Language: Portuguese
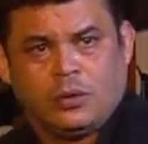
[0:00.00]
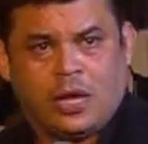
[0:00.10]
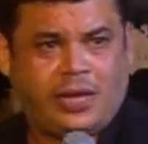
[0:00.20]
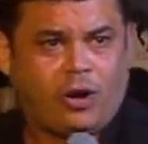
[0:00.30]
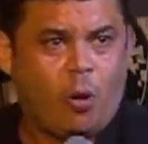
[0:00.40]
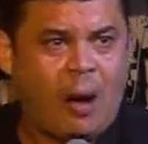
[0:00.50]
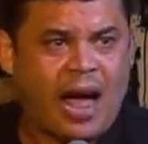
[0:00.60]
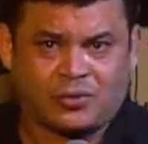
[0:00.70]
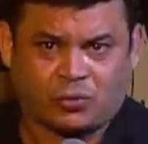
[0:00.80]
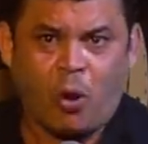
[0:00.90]
E digo
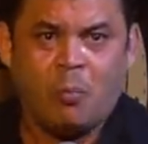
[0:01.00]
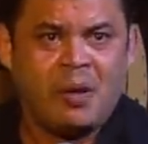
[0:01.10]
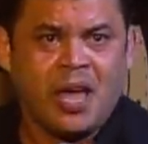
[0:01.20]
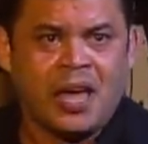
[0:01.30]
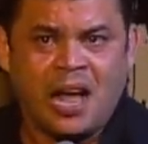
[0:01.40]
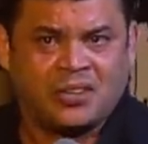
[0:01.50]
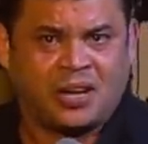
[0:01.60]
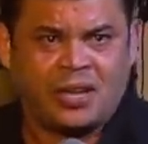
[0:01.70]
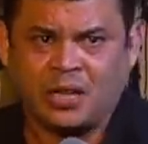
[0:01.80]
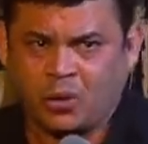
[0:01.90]
mais, comi a
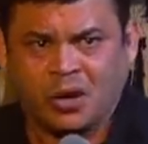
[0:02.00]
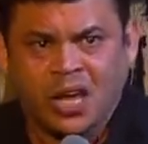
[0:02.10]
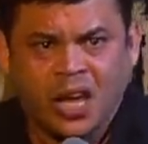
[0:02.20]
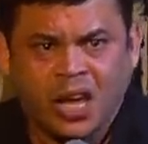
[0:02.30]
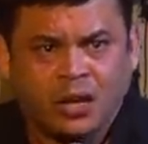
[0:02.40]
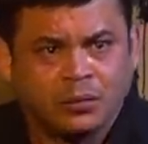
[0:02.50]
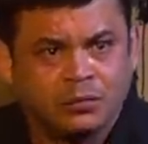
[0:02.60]
Angelina Jolie.